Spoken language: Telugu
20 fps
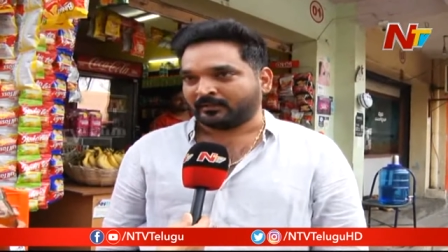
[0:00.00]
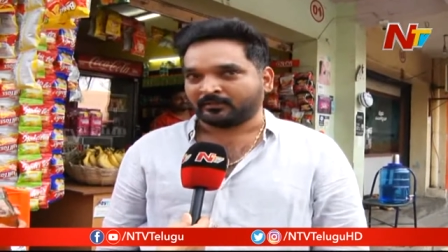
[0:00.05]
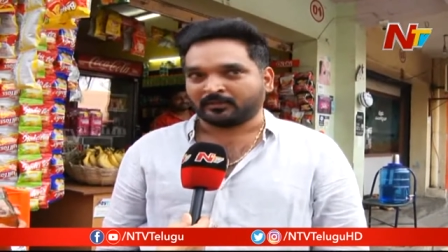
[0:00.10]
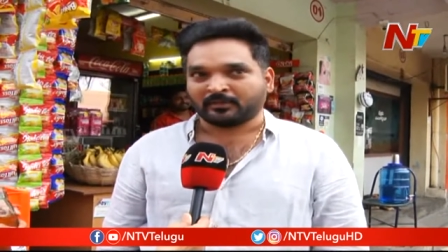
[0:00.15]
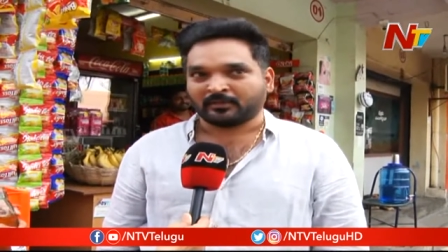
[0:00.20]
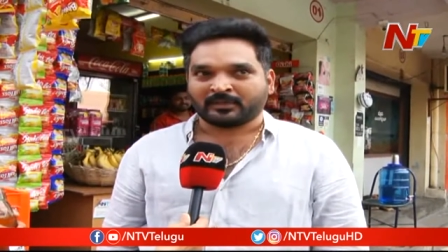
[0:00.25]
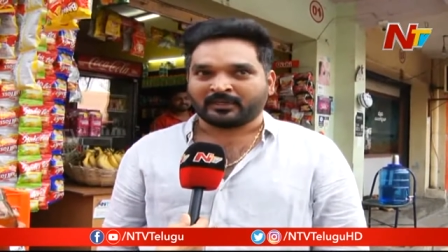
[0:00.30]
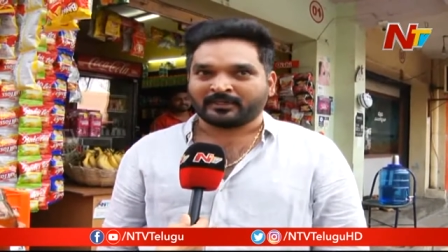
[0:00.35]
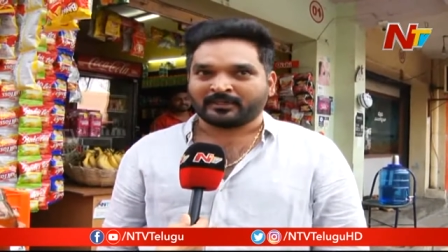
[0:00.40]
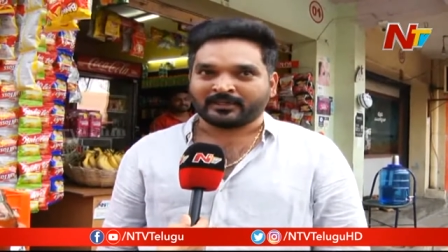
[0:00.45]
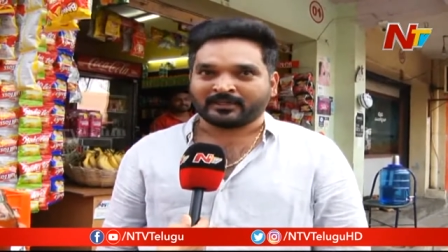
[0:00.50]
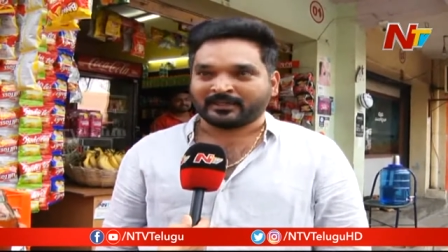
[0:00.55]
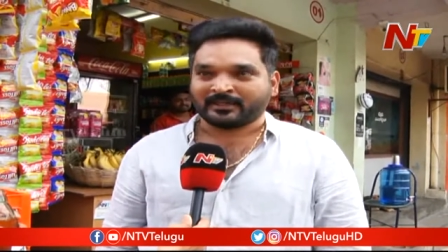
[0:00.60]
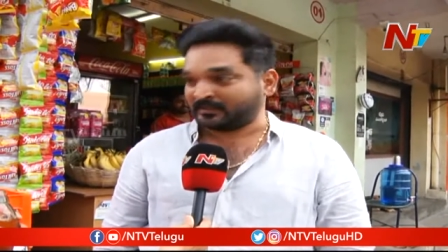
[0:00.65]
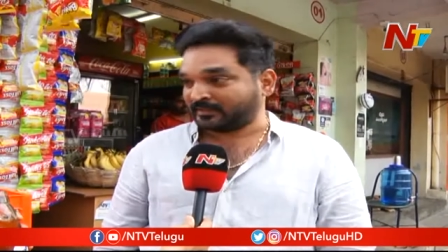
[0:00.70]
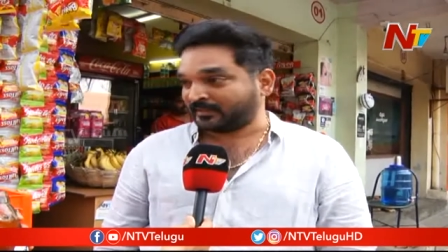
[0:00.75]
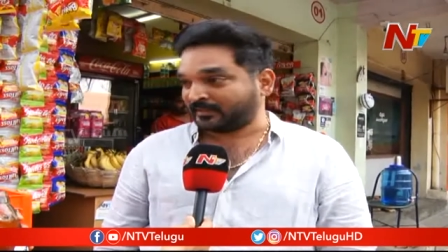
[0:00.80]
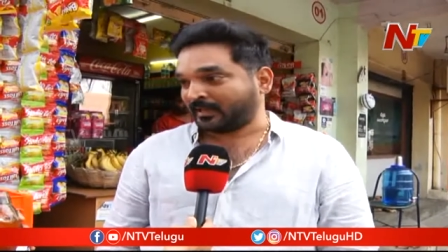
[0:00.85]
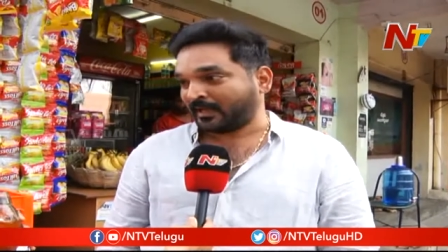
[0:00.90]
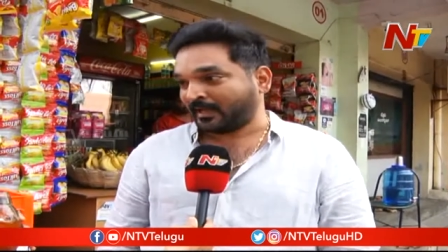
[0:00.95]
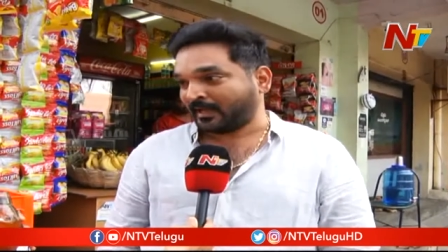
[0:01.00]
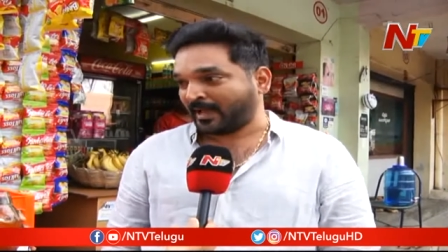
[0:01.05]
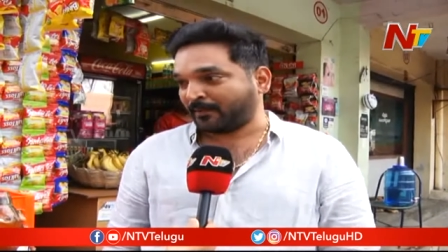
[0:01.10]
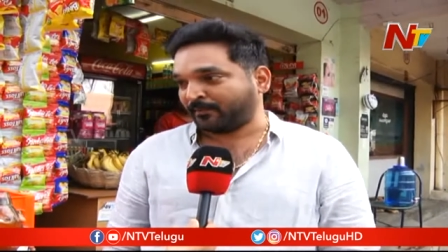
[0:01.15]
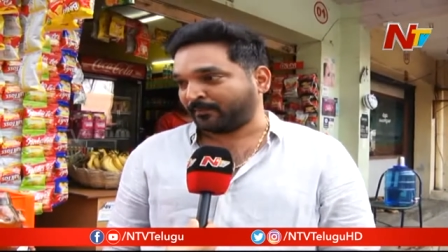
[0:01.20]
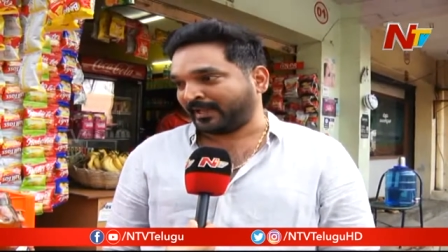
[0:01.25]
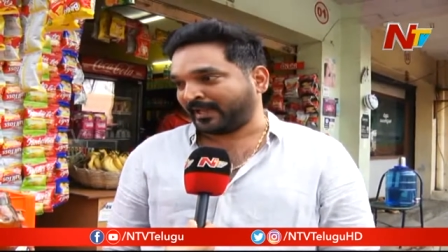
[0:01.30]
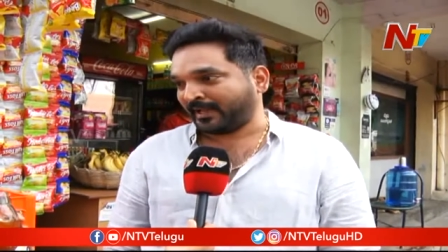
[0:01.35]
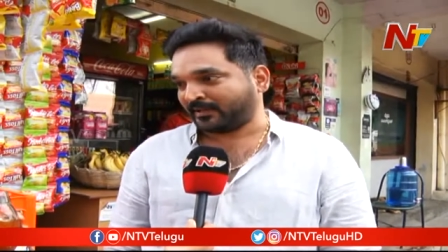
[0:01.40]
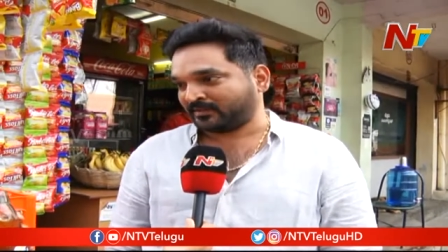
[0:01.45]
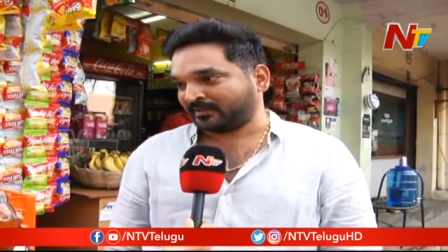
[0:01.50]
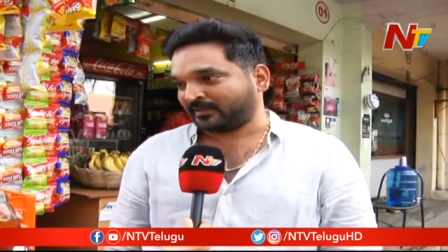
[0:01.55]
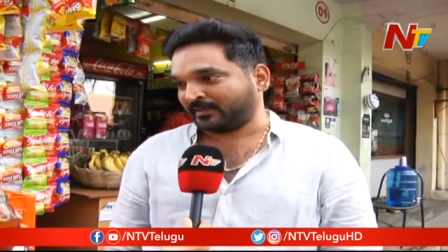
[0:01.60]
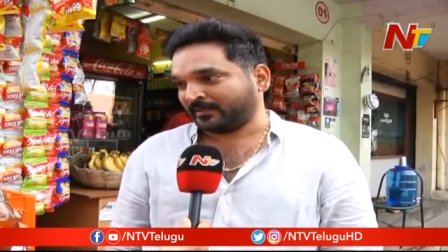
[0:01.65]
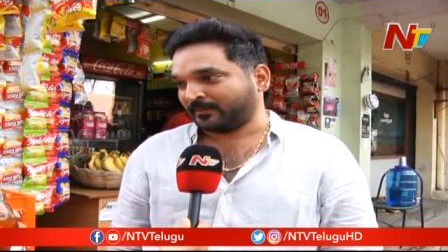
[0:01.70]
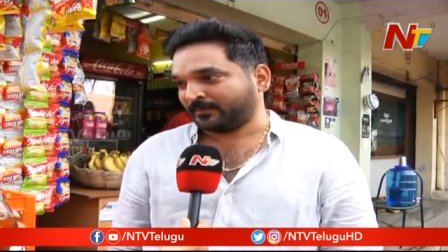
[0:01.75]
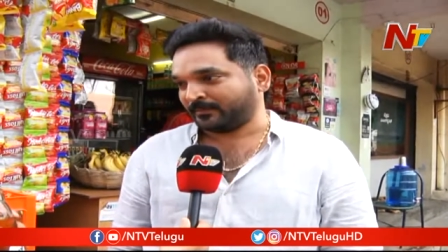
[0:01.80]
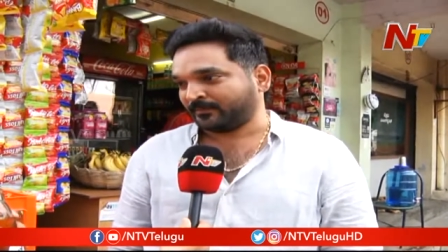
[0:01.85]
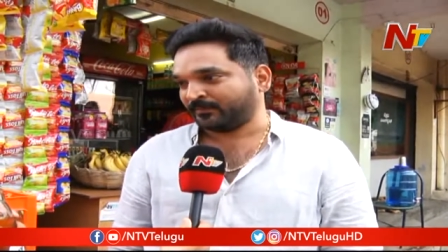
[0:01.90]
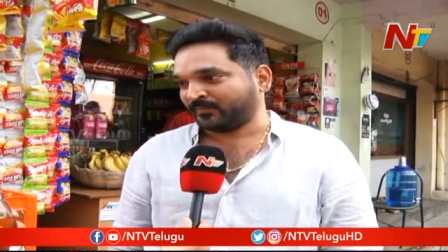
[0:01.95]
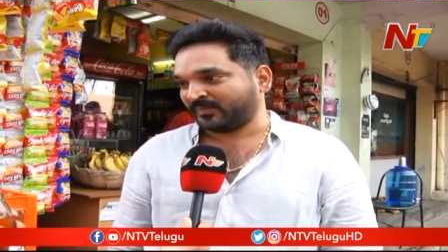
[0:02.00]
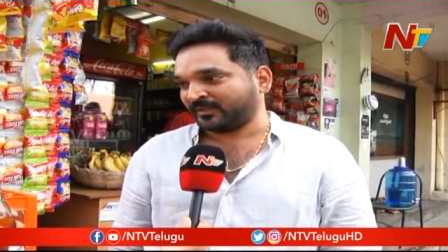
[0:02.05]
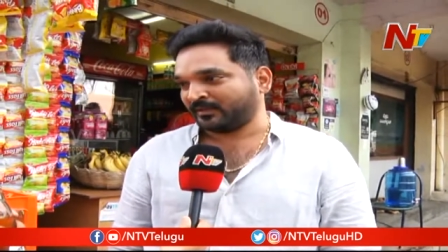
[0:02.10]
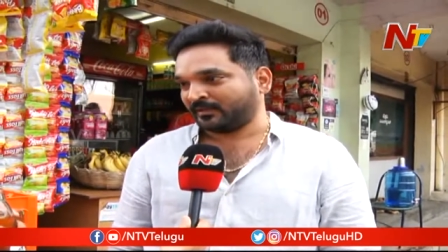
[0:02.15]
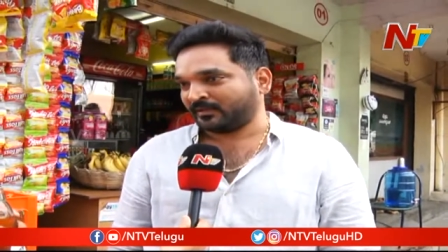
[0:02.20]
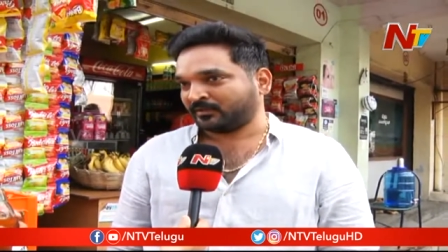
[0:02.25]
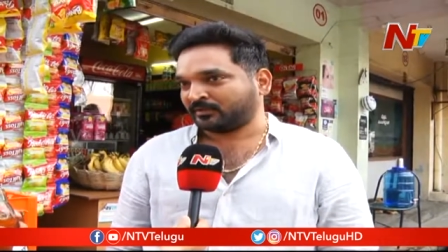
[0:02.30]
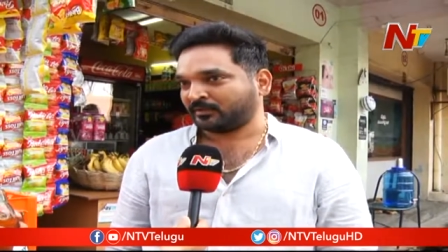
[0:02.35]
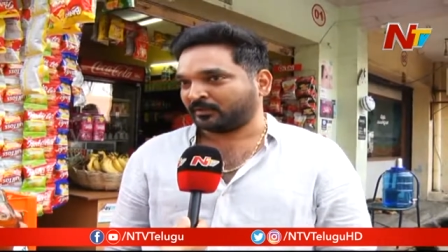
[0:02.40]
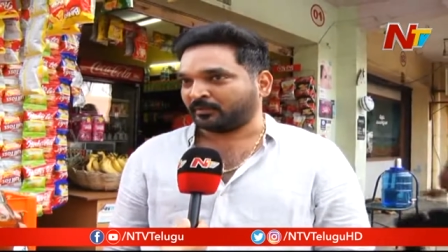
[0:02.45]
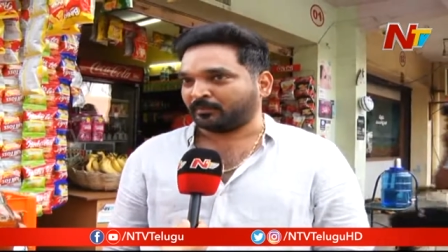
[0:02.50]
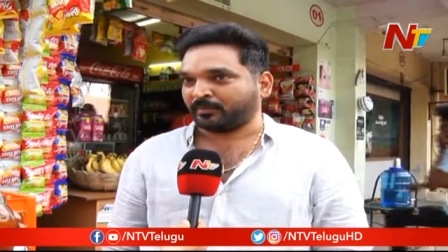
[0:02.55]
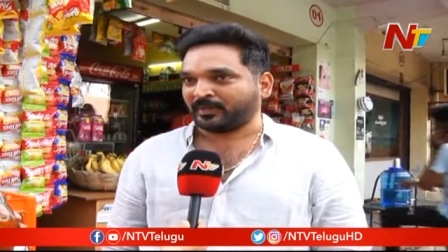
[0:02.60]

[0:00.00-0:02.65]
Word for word: సో రీటైలర్స్కి దే హ్యాపీ యాక్చువల్లీ సో